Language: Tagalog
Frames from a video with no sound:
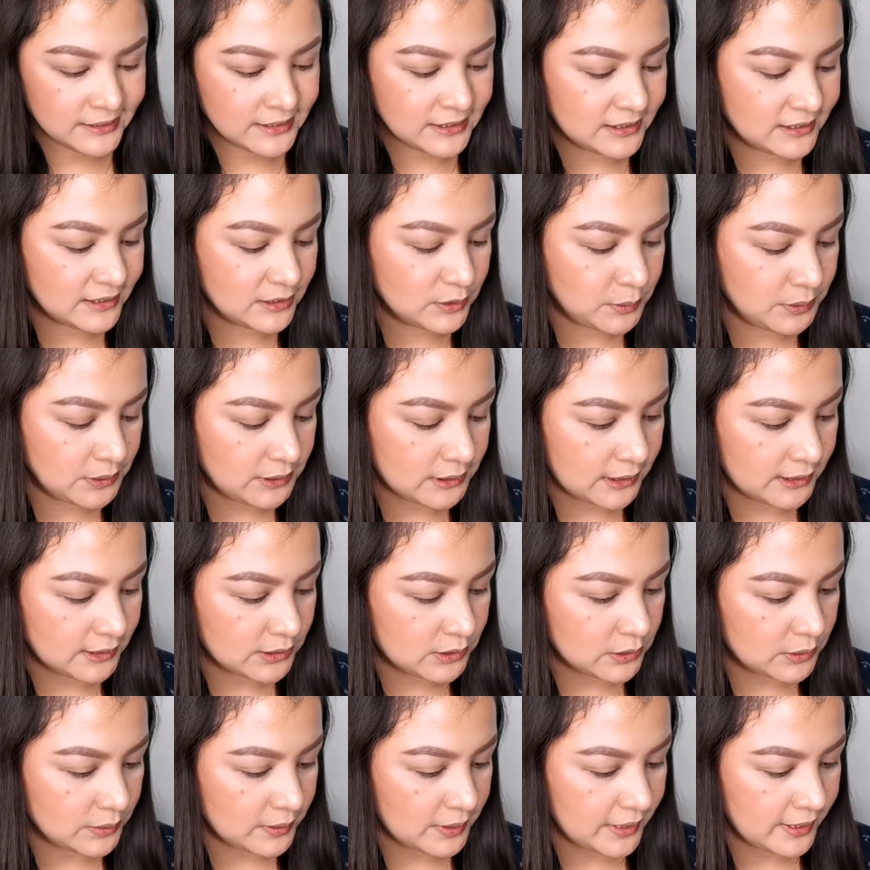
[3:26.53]
Andiyan ang
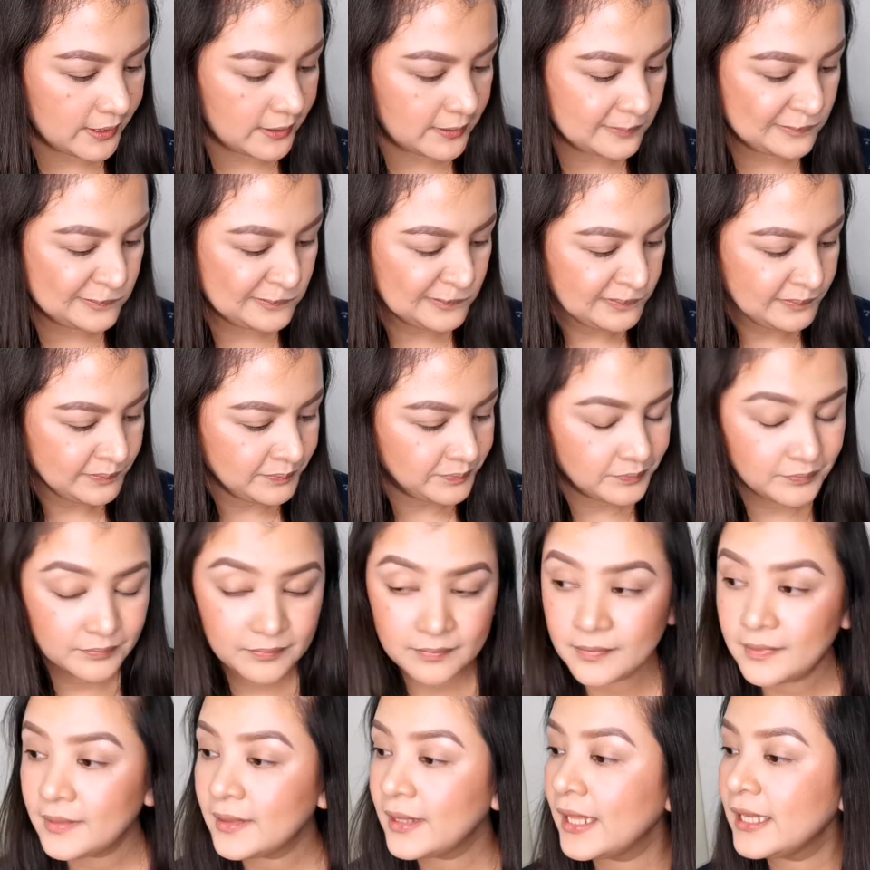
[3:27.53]
sweetheart ko eh.
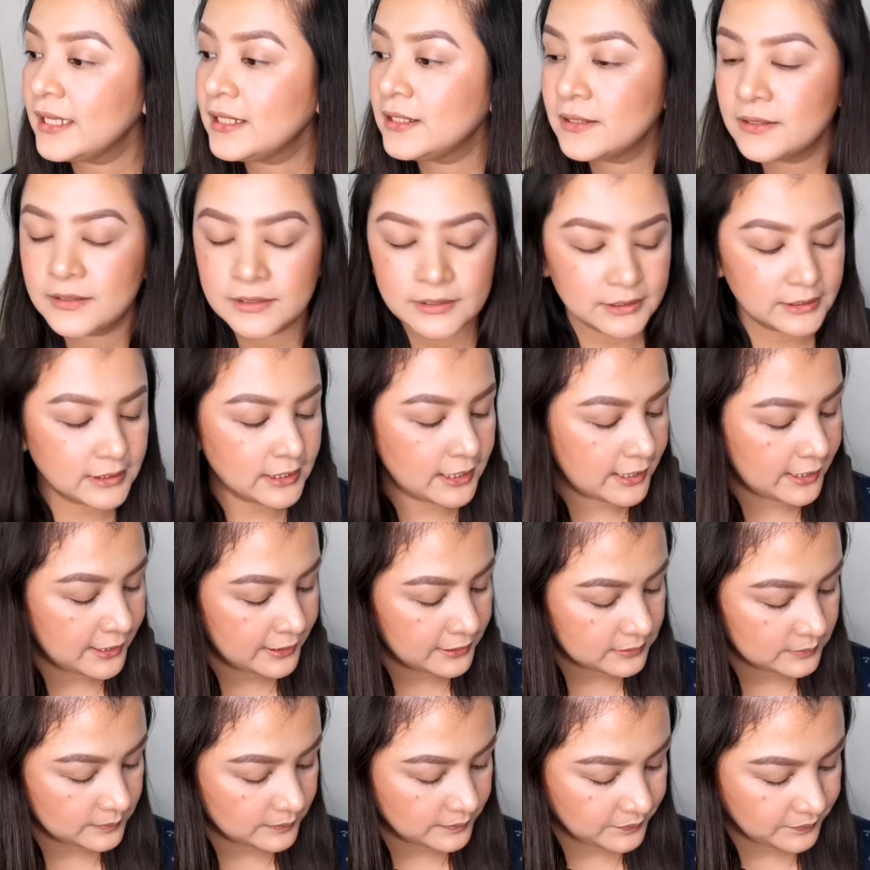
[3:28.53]
Thank you,
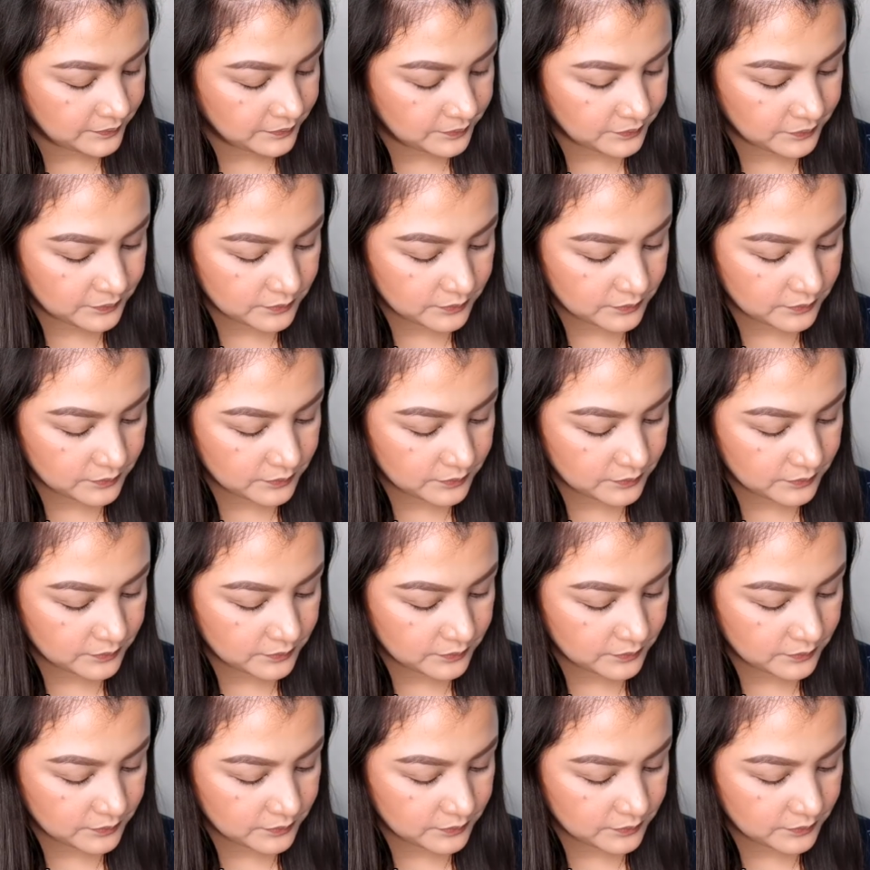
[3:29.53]
sweetheart.